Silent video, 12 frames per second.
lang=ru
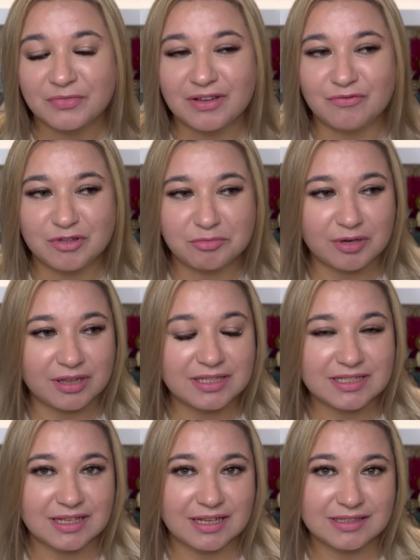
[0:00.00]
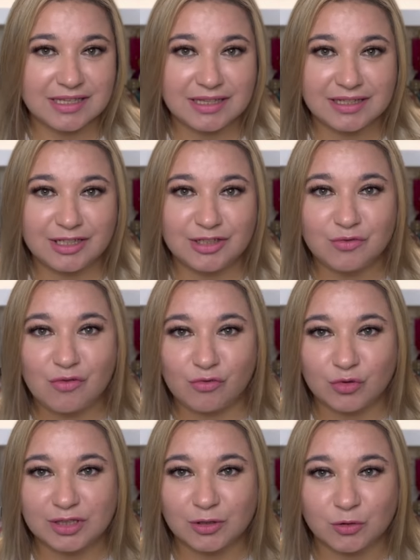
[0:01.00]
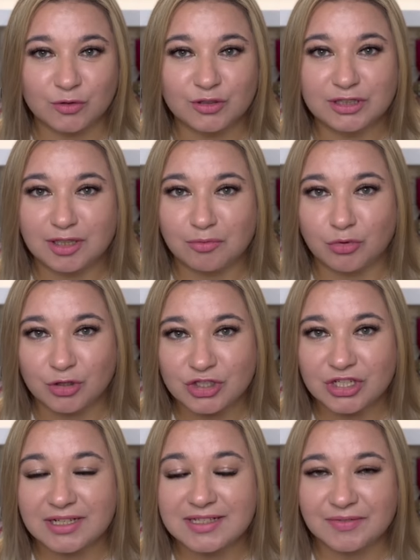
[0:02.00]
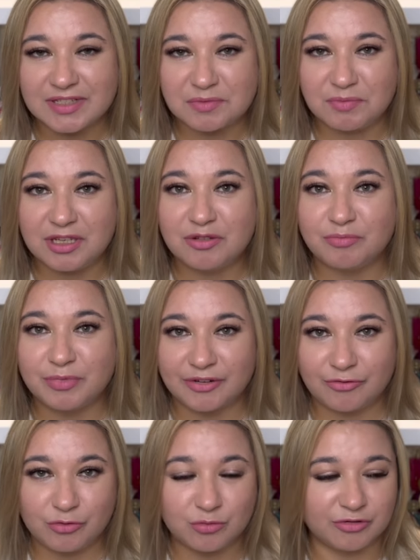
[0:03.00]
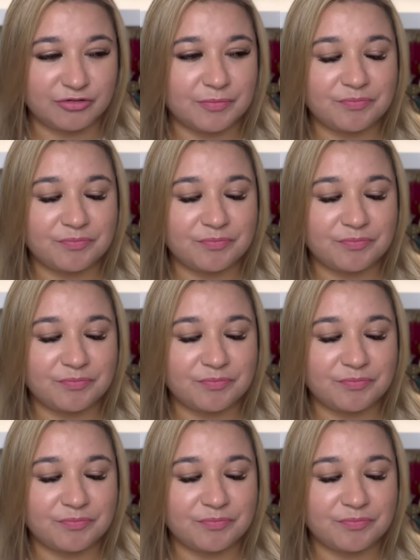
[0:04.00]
выбрала и заказала для него вот такой вот наборчик из восьми парфюмов.